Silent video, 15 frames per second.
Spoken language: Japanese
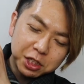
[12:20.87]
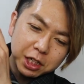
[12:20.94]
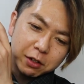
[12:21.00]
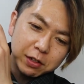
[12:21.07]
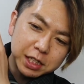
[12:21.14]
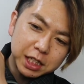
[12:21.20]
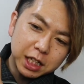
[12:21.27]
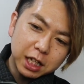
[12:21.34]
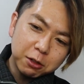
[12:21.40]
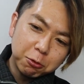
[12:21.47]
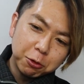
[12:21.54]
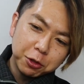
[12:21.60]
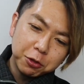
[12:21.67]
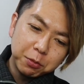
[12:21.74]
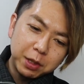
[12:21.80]
幸せな
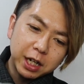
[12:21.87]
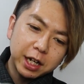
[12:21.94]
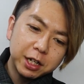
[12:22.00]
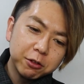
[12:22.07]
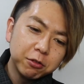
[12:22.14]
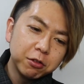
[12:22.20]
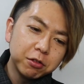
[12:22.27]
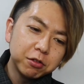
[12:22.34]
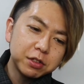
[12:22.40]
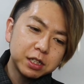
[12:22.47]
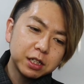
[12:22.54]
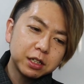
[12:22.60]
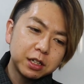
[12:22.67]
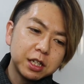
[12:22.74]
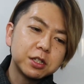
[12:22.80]
こういう未来を
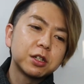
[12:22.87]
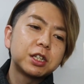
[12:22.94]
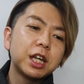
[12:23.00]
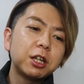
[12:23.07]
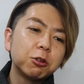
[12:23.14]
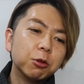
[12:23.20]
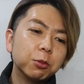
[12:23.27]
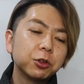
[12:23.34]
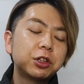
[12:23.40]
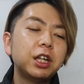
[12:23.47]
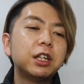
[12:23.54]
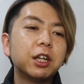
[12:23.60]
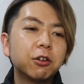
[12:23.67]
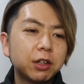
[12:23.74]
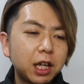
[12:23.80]
築きたいと思っ
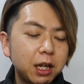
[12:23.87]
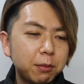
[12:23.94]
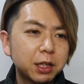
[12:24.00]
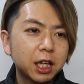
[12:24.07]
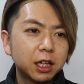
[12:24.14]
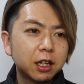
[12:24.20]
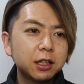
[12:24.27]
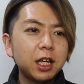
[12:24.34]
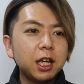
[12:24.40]
てんだよね、みたいな。